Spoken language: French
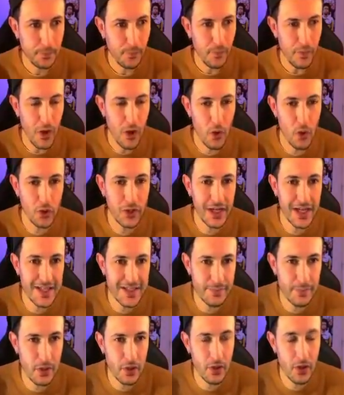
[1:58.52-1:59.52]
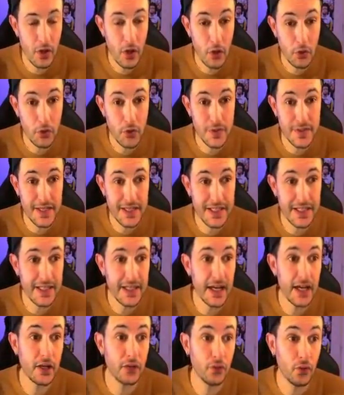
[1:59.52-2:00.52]
Le classement de cette
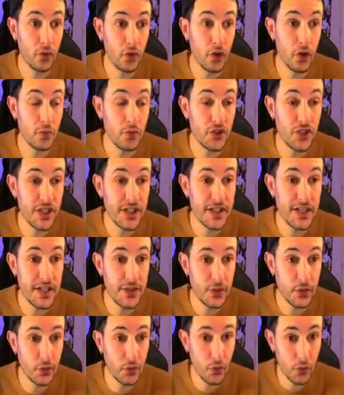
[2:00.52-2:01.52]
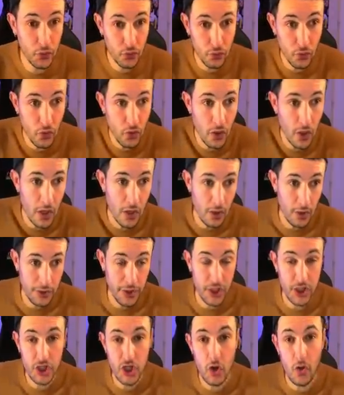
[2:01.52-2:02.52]
Liga, donc comme je disais, ils sont de retour.
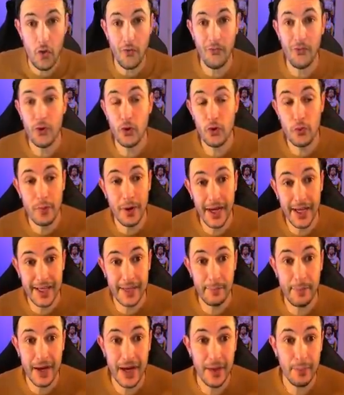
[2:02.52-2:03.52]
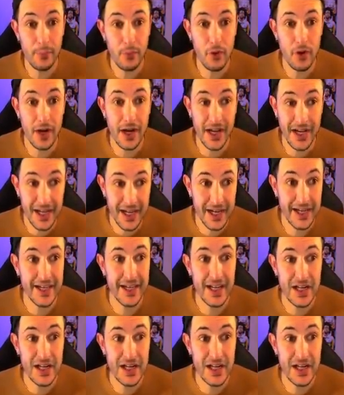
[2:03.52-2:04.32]
Déjà, on fait le break par rapport à la Real